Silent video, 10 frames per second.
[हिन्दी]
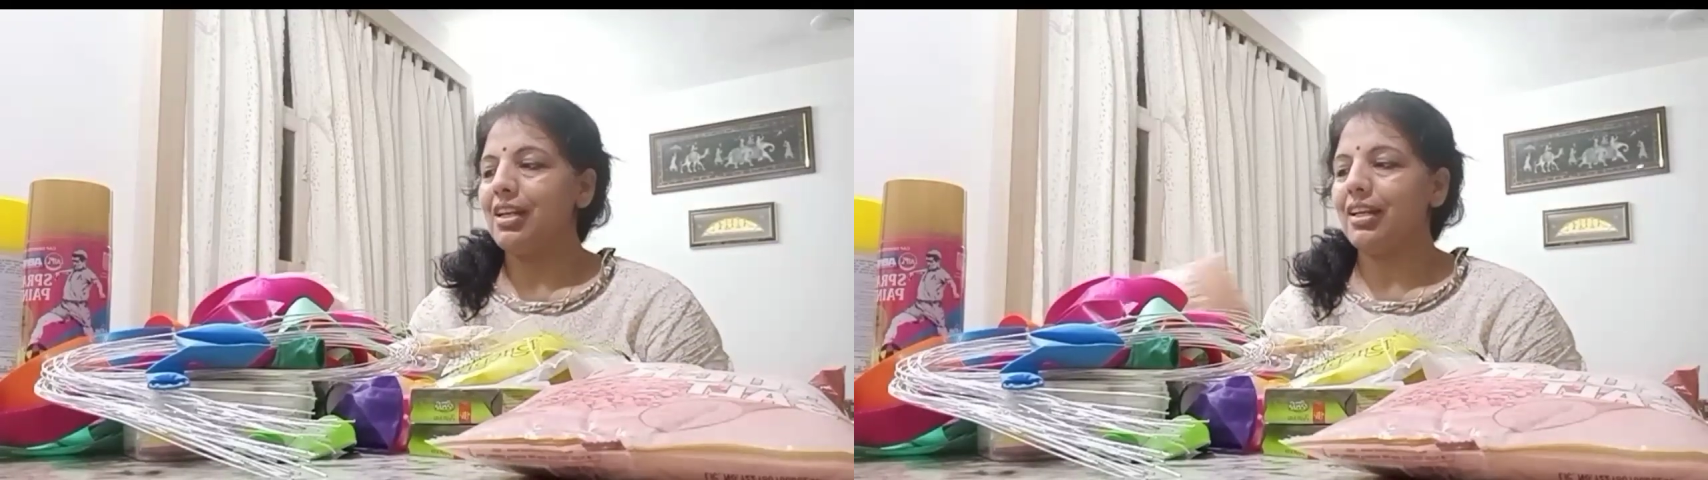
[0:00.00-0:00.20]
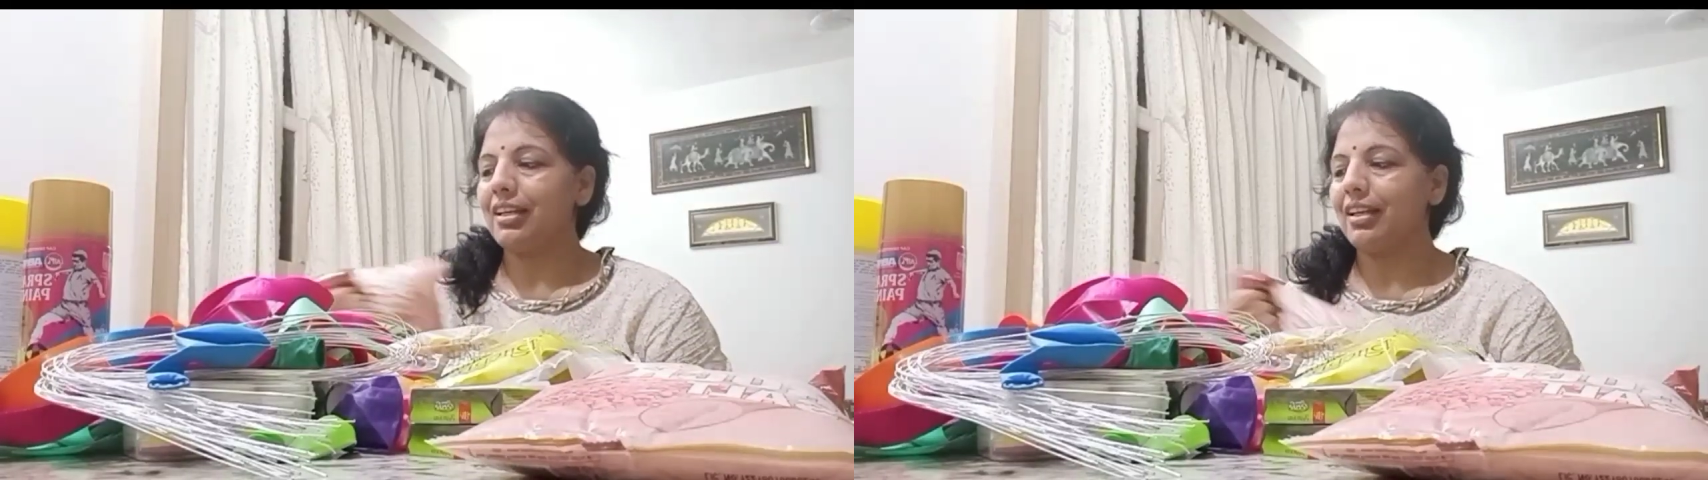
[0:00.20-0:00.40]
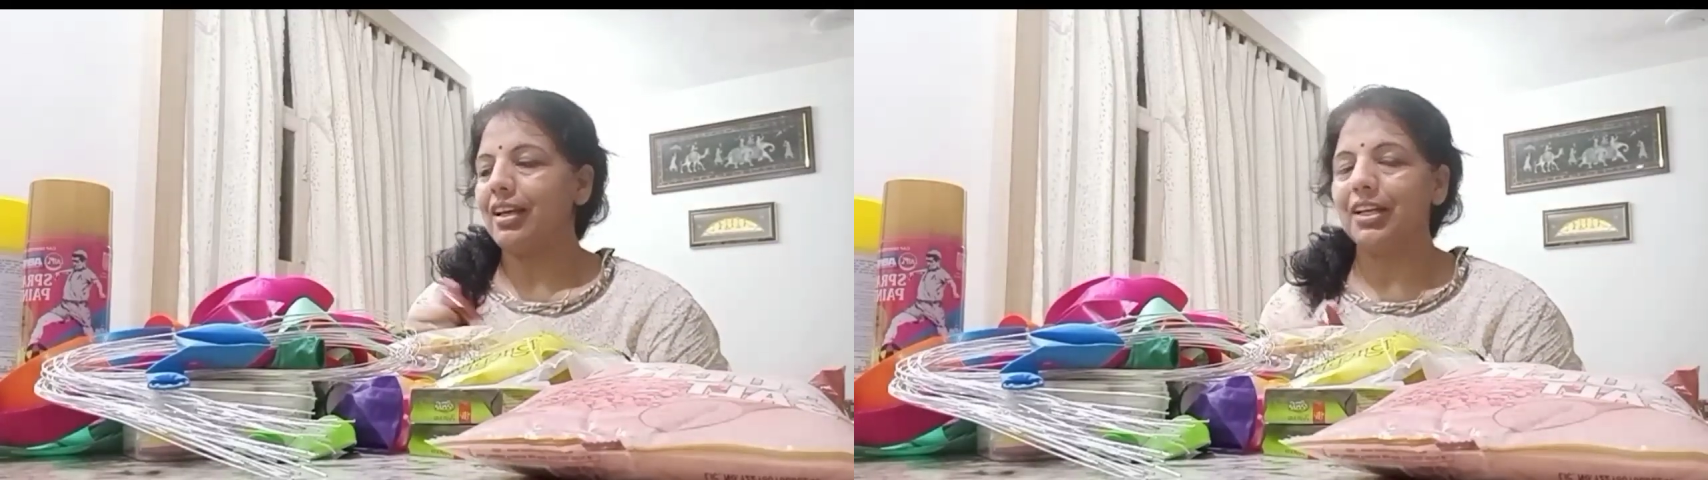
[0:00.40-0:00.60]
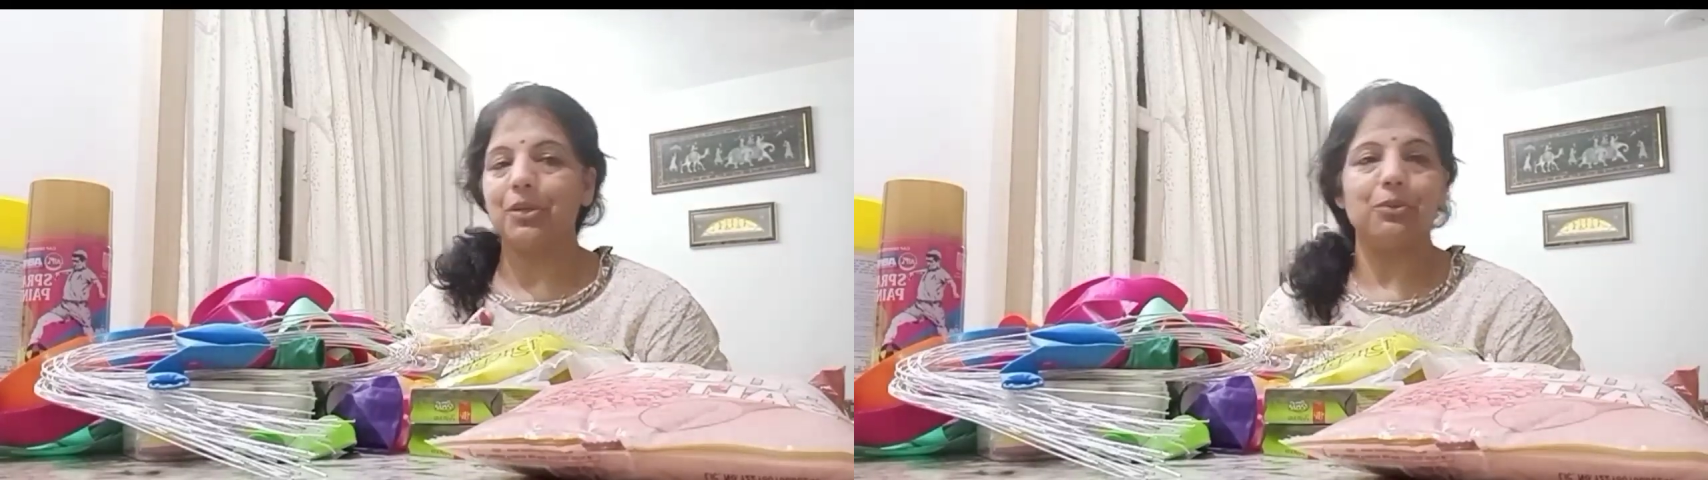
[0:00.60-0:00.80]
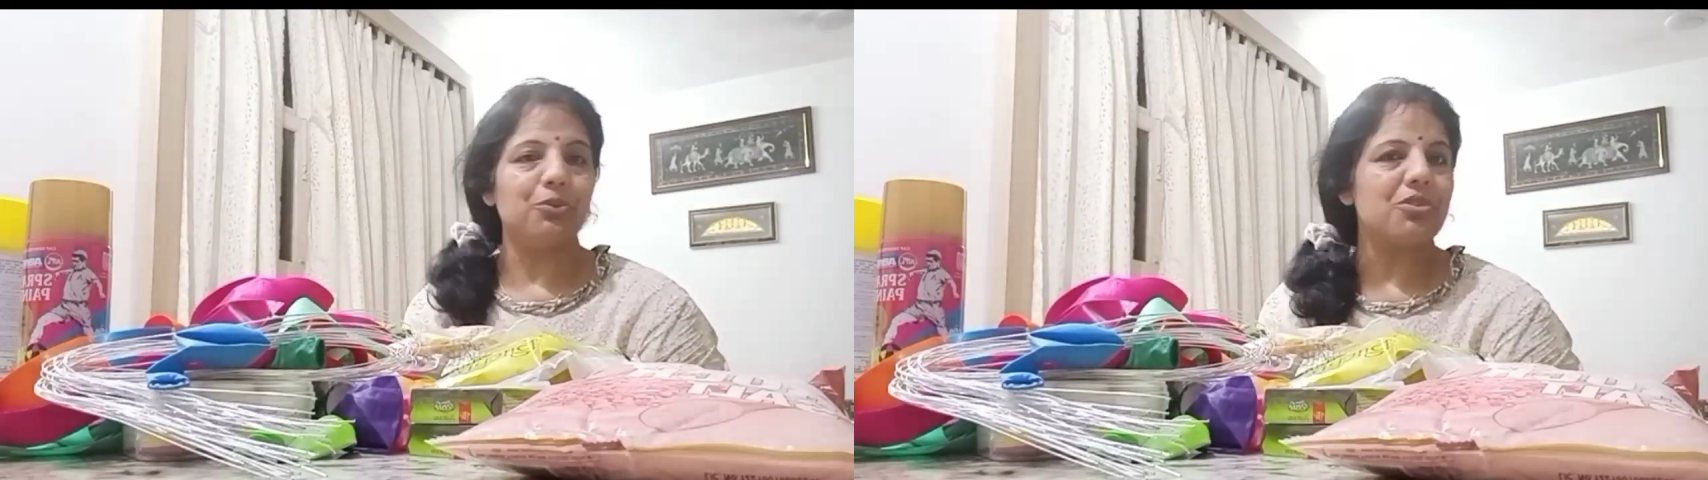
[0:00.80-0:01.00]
लेके आई हूँ